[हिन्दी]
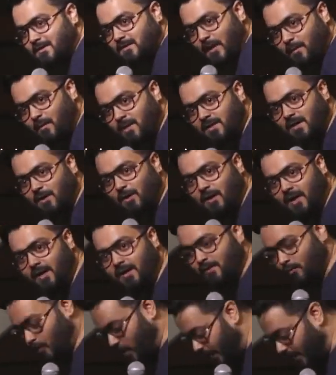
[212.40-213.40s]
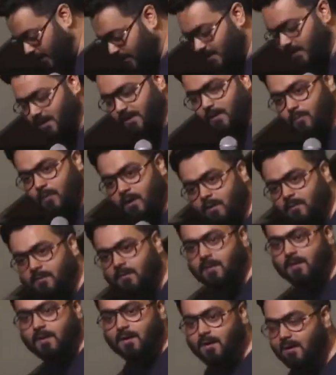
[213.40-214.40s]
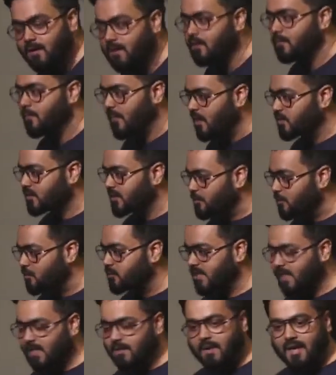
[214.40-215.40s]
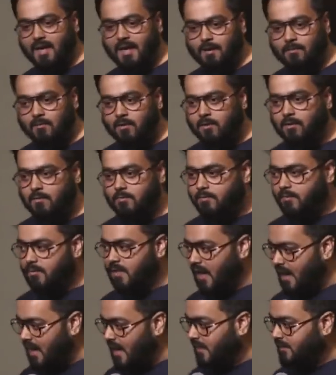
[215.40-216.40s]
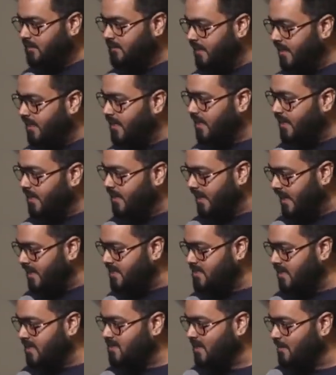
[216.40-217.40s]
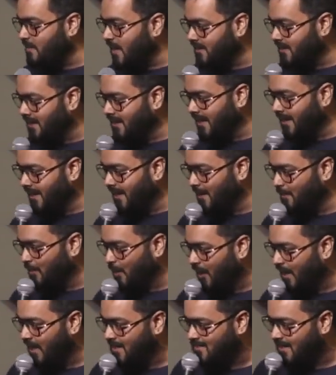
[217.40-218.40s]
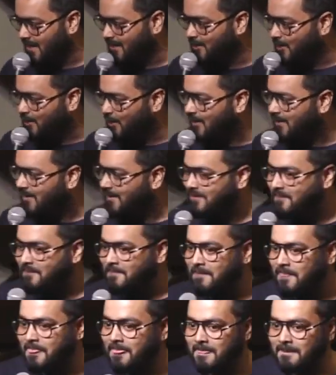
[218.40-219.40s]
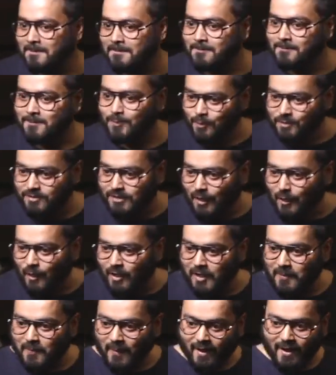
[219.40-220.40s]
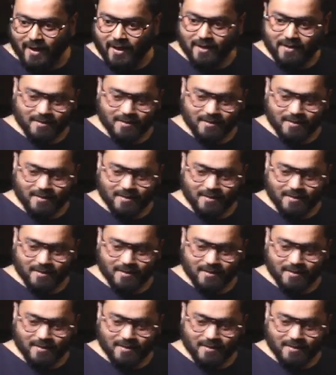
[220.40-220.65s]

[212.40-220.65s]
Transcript: समझ रहे हो लाइक वो एंड तक वो मैं उसे पूछा कि भाई हम लोग गंगा आरती देखेंगे यही जल समाधि ले रहे हैं हम लोग आज रात को उसका कोई उपाय